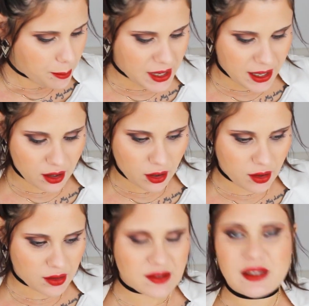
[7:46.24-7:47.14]
Mais
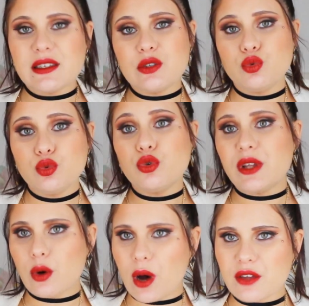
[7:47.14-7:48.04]
euh, c'est des doudous de
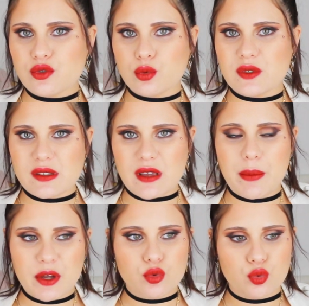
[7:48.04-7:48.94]
décoration, ça ne
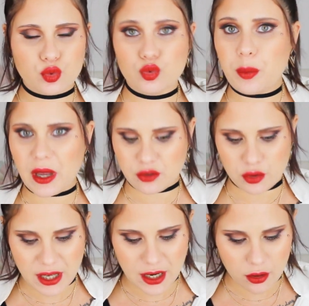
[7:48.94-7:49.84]
sera pas son doudou
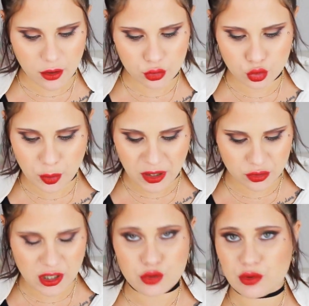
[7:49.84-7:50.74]
personnel. le doudou
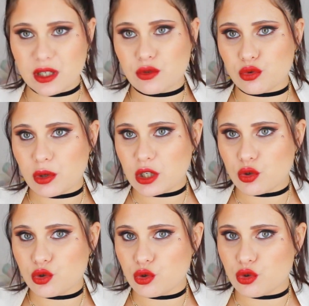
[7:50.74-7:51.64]
personnel, je voulais que ce soit
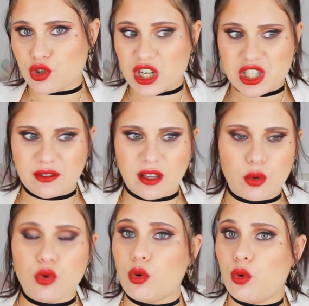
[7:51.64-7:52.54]
quelque chose que
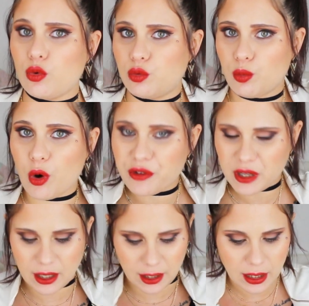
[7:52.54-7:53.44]
j'achèterais ou qu'on
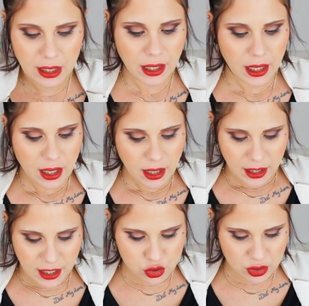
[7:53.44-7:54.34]
m'offrirait.
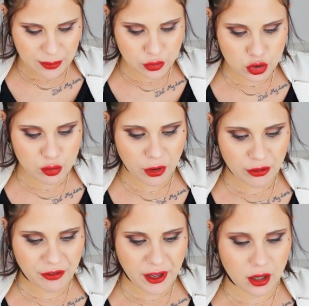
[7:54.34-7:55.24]
Et je voulais
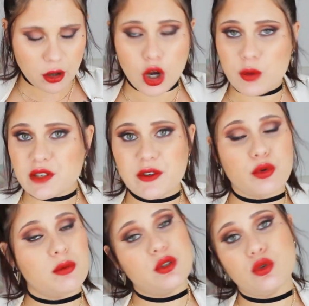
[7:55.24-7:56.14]
absolument faire, comme j'ai
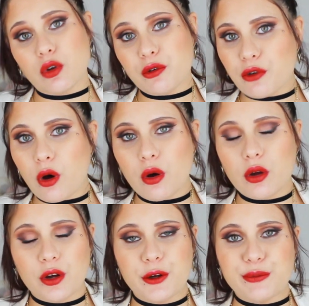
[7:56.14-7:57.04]
fait pour mes deux enfants,
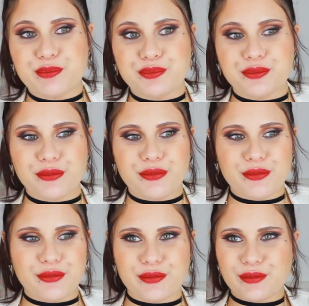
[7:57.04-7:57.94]

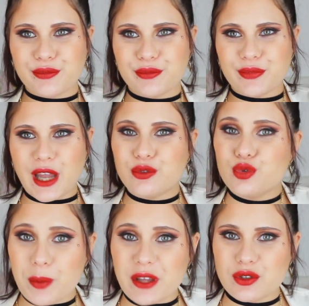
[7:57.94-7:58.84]
un
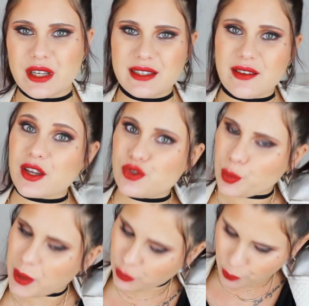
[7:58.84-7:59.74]
doudou personnalisé avec
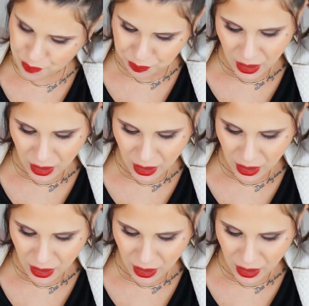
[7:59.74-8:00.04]
son prénom.